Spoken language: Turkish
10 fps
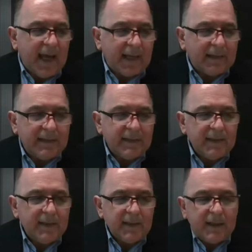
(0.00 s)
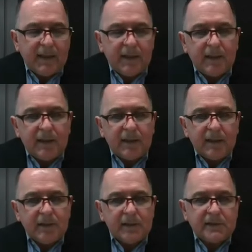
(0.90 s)
geldi.
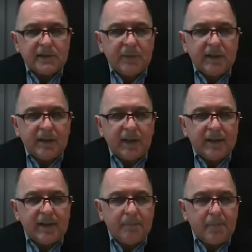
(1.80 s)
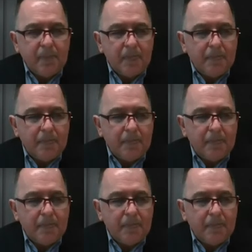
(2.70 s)
E, şimdi hani